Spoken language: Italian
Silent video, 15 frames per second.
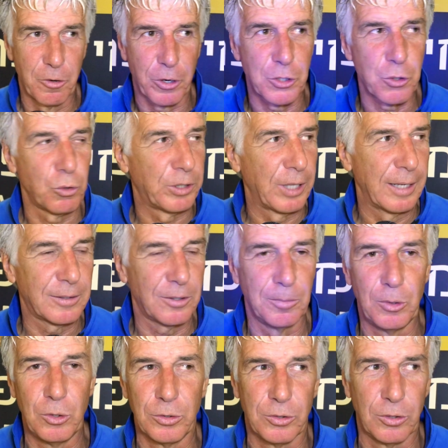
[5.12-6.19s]
un risultato
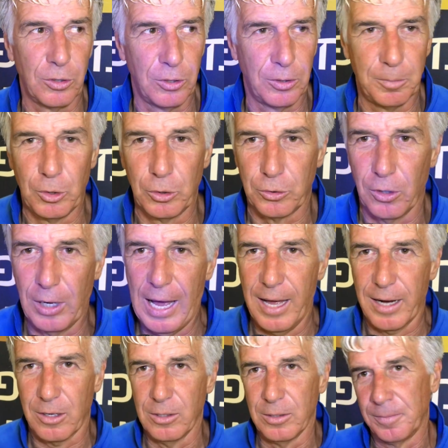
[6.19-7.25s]
molto, molto
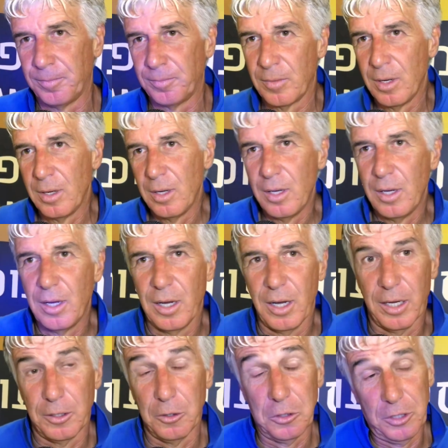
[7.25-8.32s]
largo
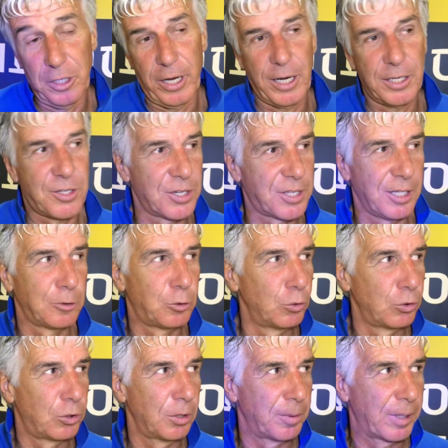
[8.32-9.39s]
e devo dire ci sta
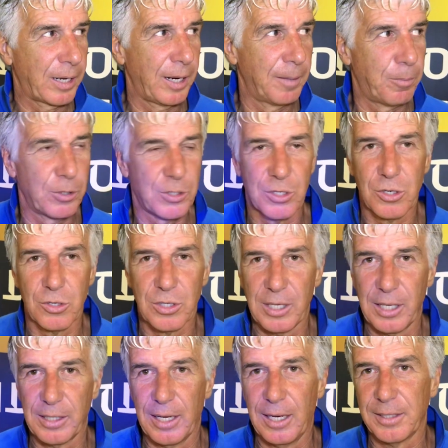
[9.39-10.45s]
tutto perché poi ci sono
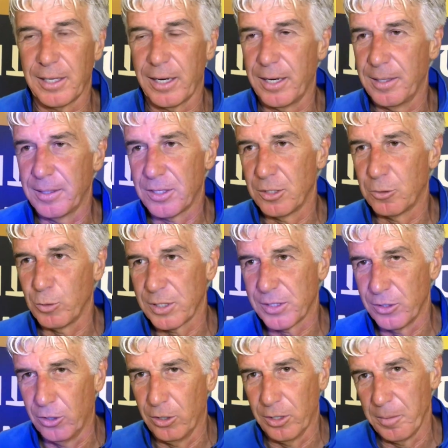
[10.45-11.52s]
state altre
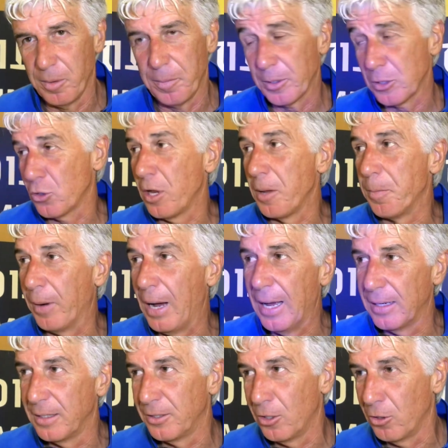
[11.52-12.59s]
situazioni, abbiamo preso dei
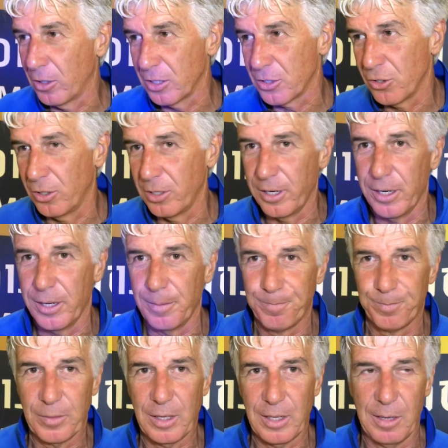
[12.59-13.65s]
pali, delle occasioni
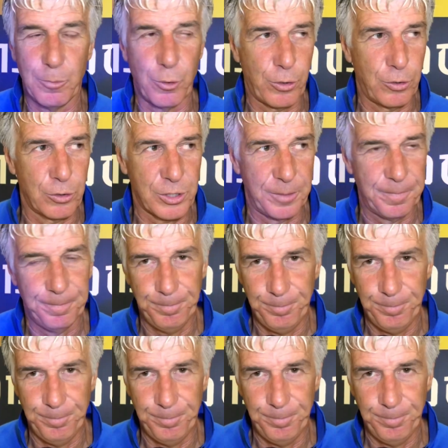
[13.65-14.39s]
clamorose.